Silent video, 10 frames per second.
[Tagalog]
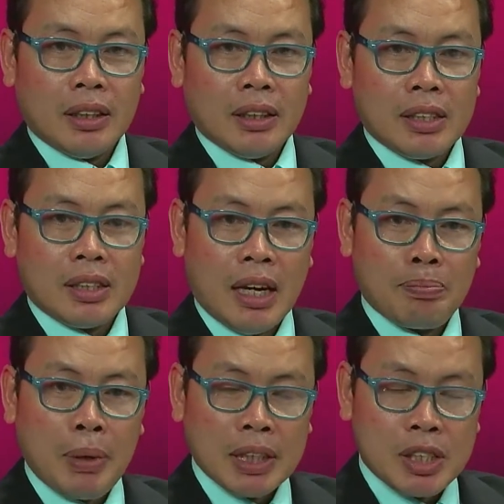
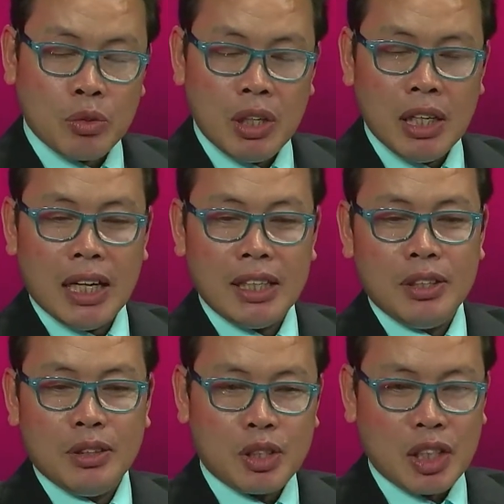sa pag-eskwela
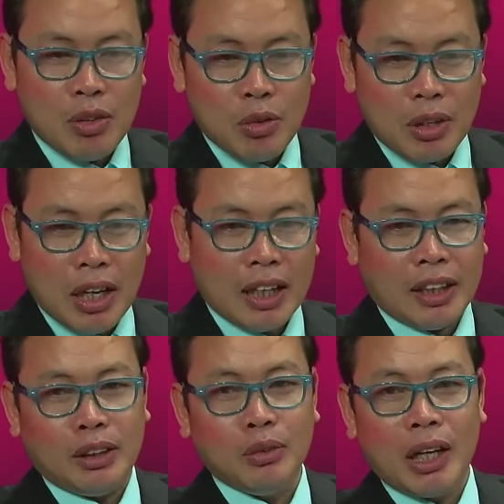nyo sang una,
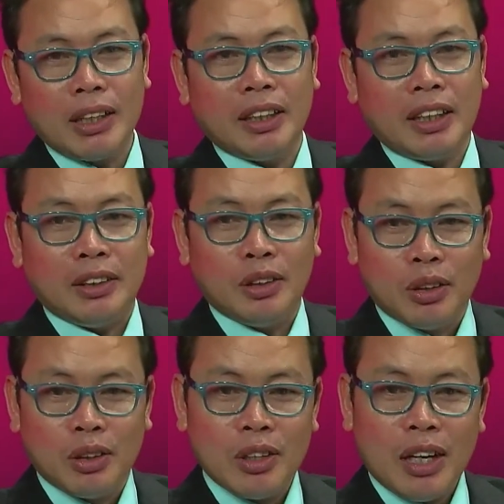grade 1, grade
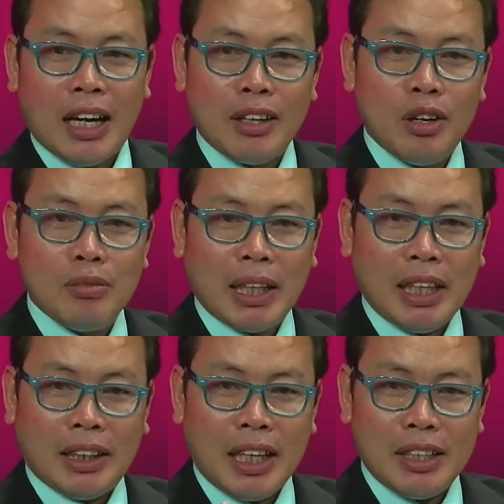2, ano ang
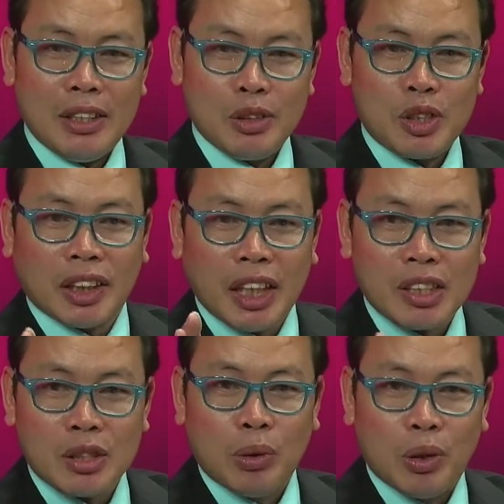makita nyo sa
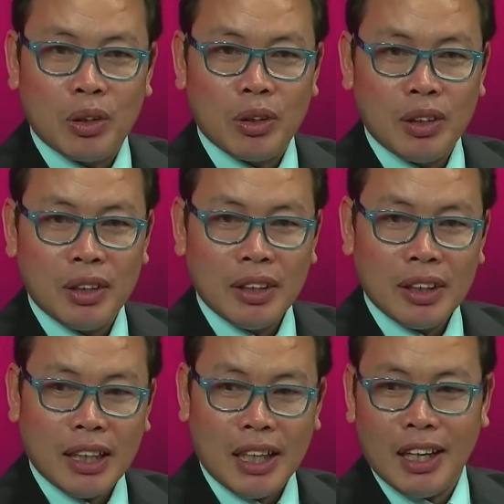textbook
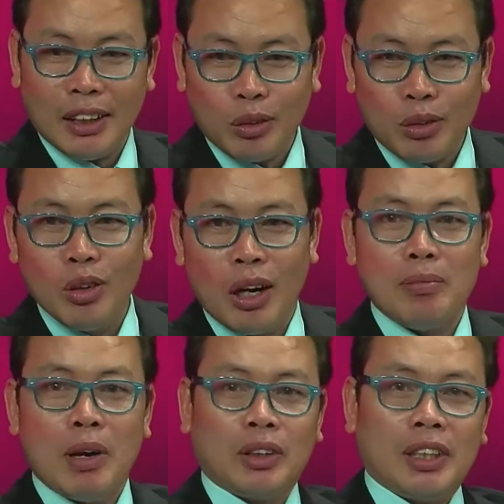nga nagatudlo
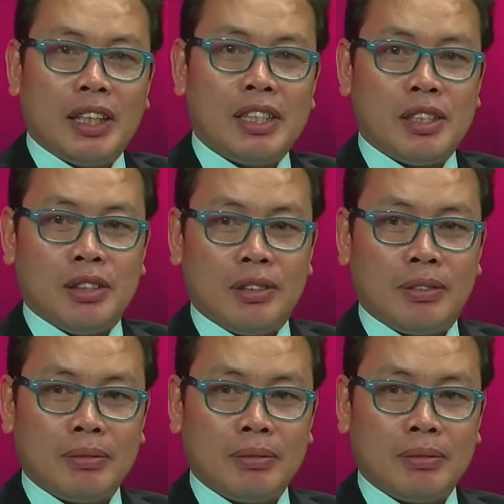about creation?